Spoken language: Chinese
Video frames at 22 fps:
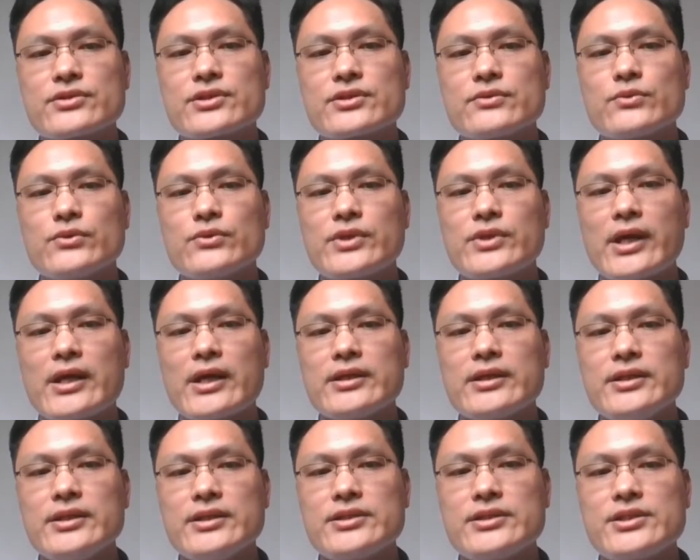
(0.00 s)
传感
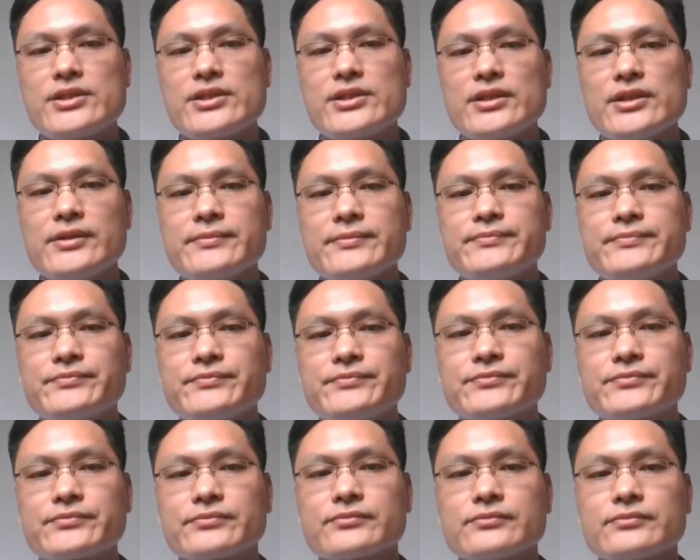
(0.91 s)
器能够
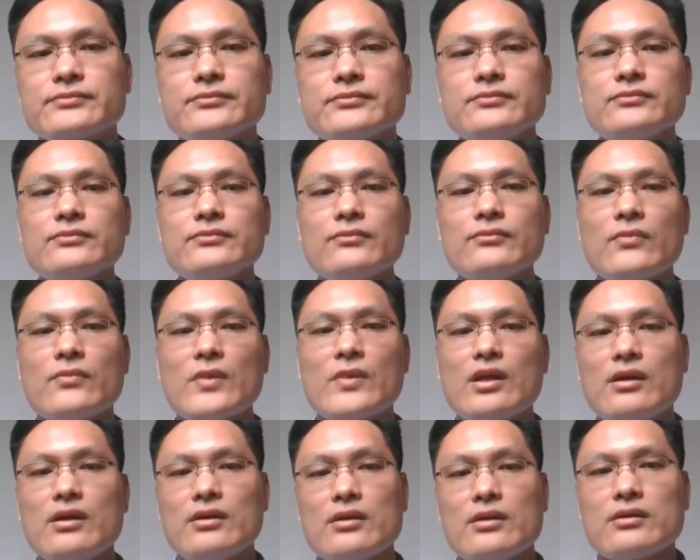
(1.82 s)
密切的监
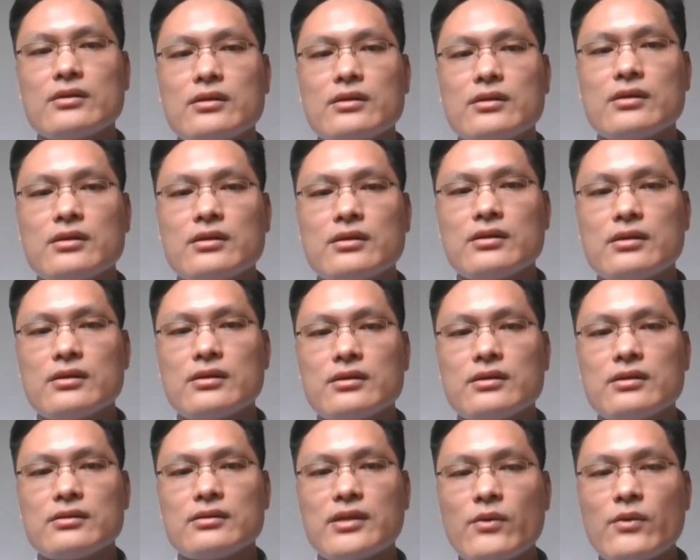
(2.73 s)
控我的身体，
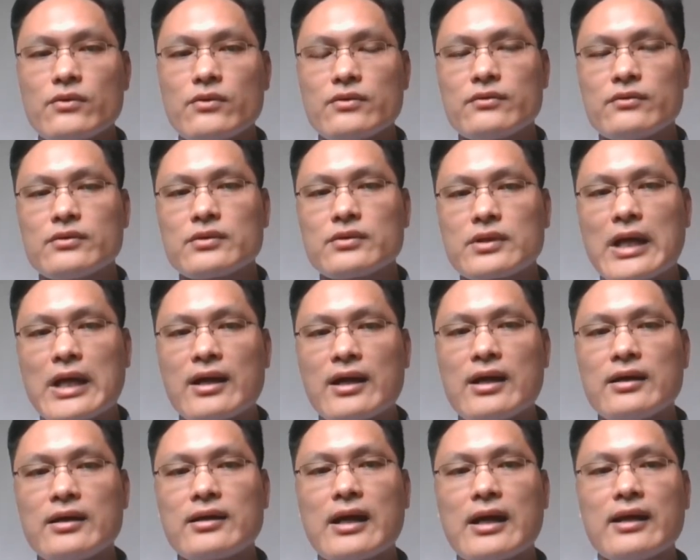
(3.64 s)
实时的
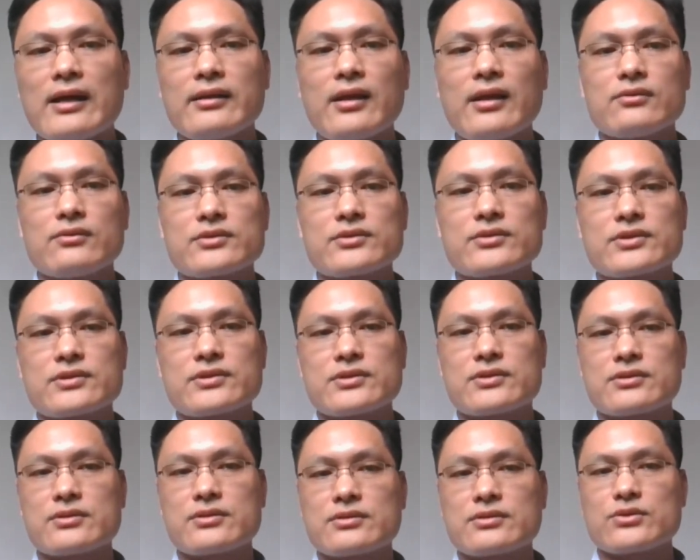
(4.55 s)
上传到中心，
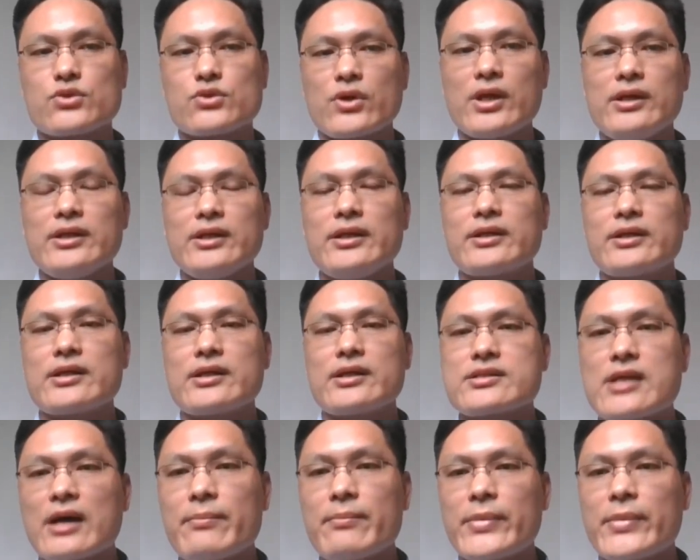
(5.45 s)
中心
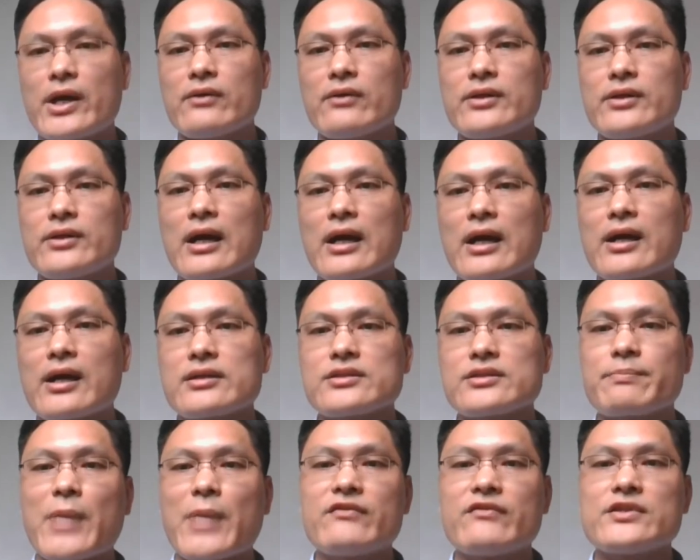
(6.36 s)
根据数
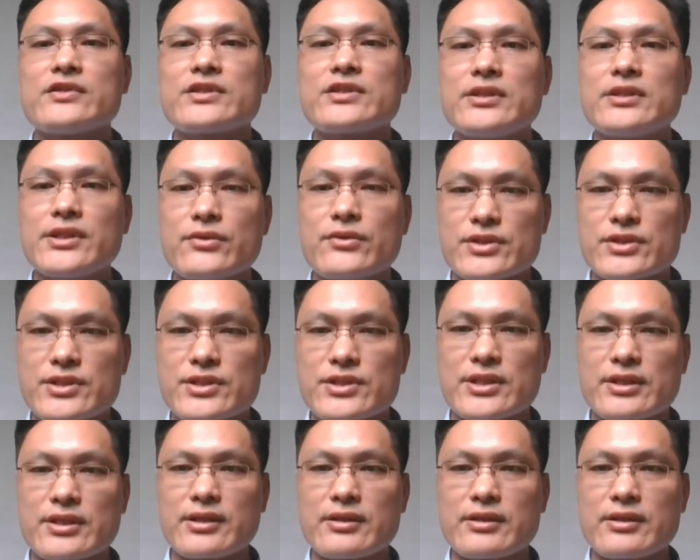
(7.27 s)
十亿人的大
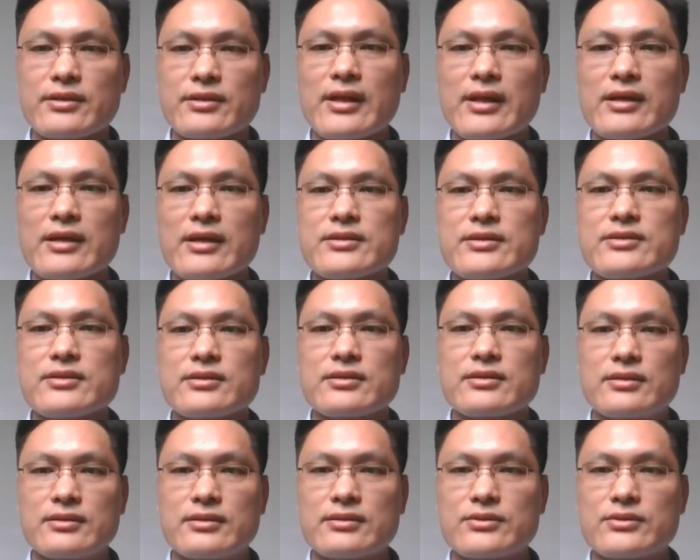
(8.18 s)
数据给出
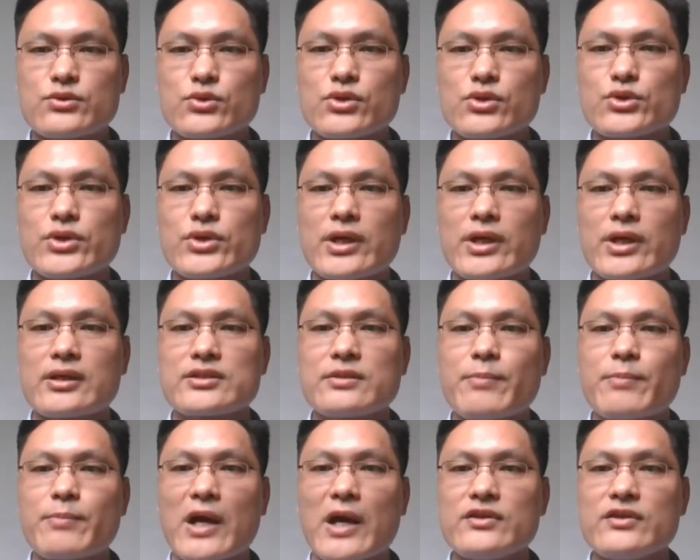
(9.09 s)
了健康建议，
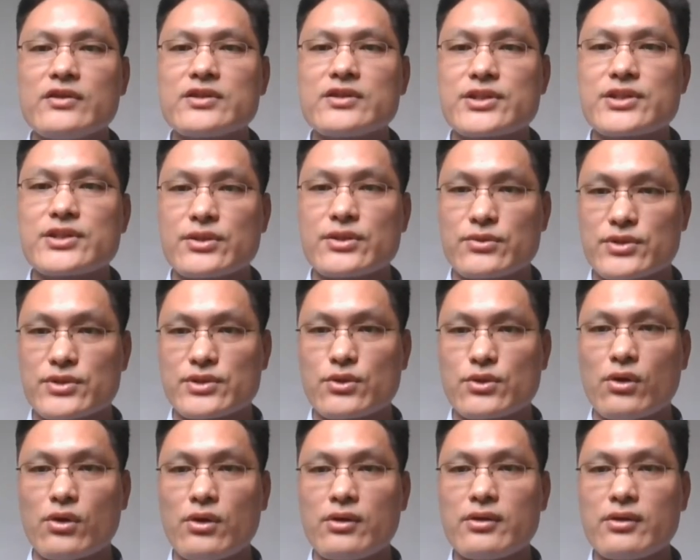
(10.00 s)
我该
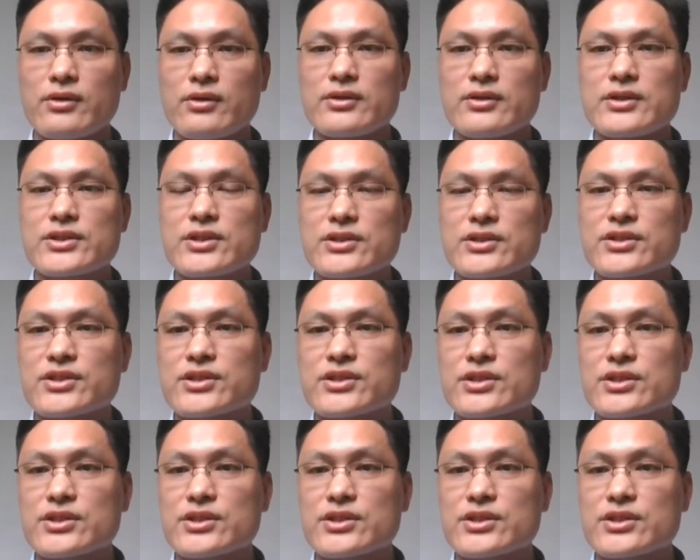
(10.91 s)
如何选择呢？